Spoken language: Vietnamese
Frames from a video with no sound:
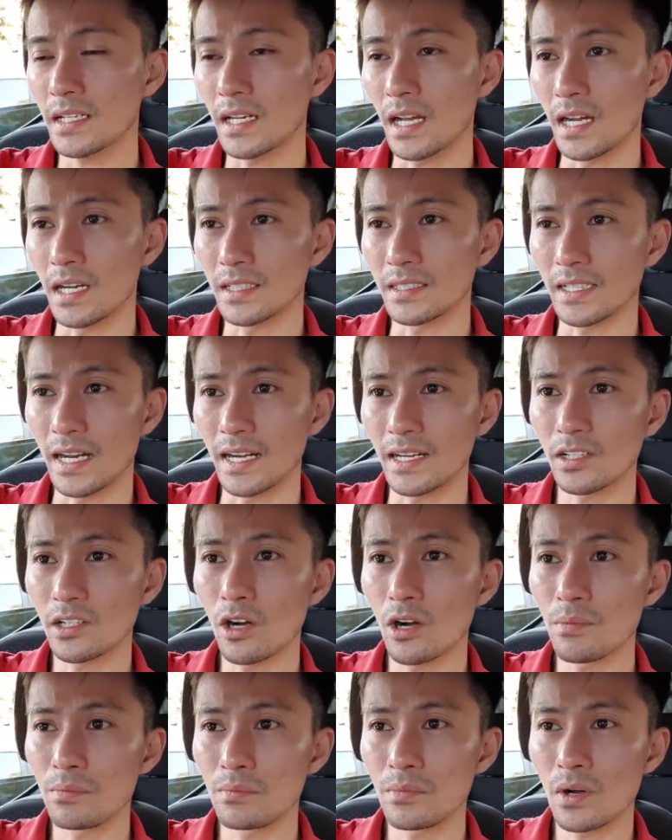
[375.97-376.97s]
nợ trả
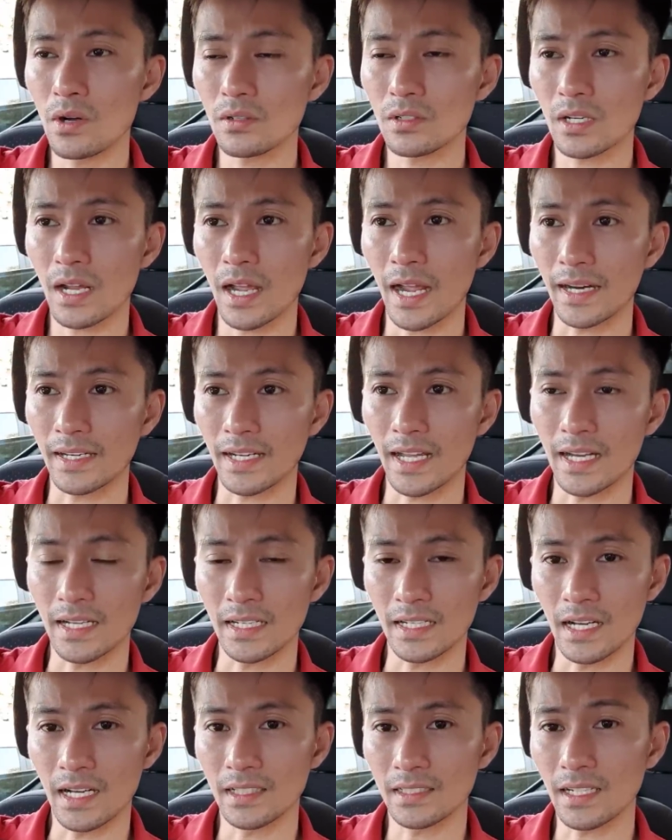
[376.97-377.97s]
góp món hàng này,
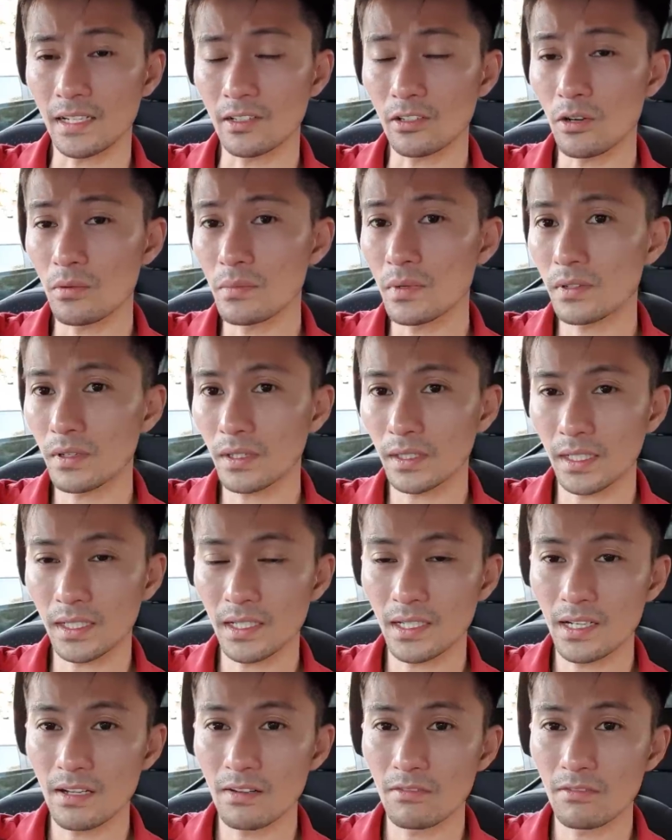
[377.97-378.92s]
nợ trả góp món hàng kia.